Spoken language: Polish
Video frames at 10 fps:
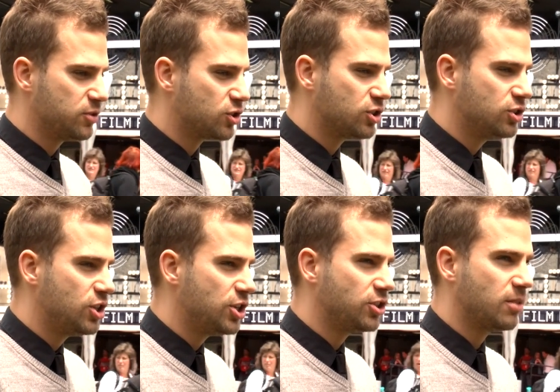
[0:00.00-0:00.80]

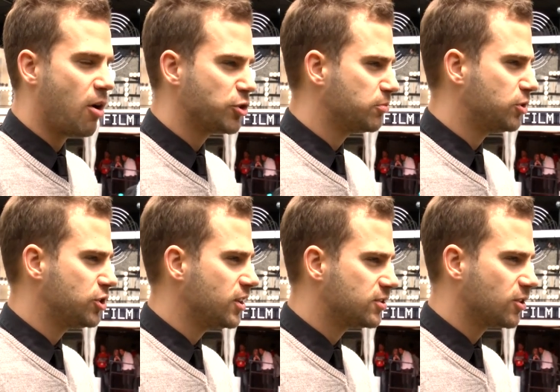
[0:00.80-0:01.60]
30
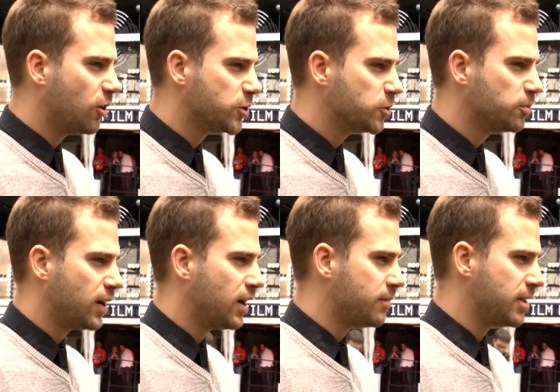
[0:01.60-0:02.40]
tysięcy osób, a,